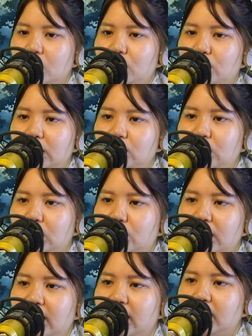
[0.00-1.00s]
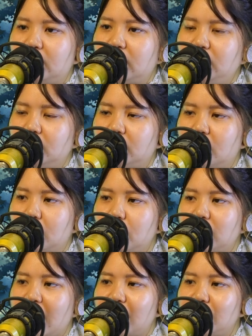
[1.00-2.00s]
Dù những truyền thuyết kia tính chân thực
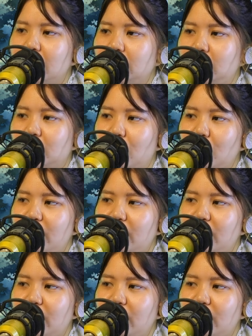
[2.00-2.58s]
không cao, nhưng Cố